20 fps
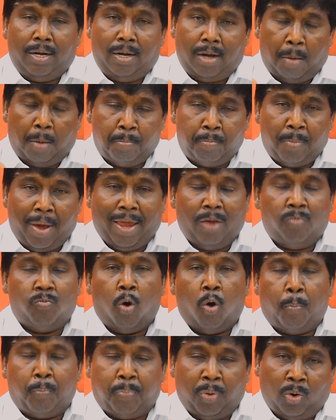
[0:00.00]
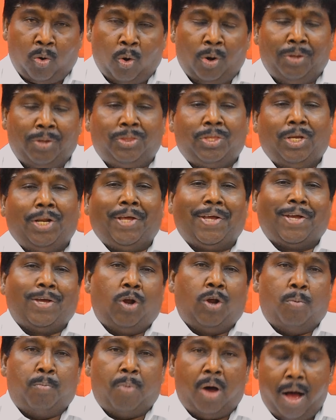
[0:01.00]
நம்மை ஒப்பு
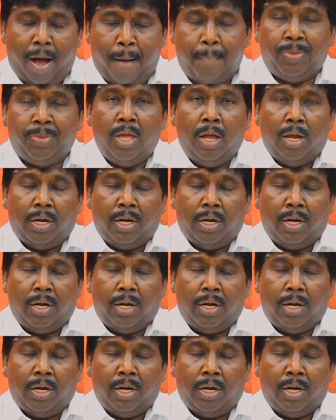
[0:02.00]
கொடுத்திருக்கிறோமாம்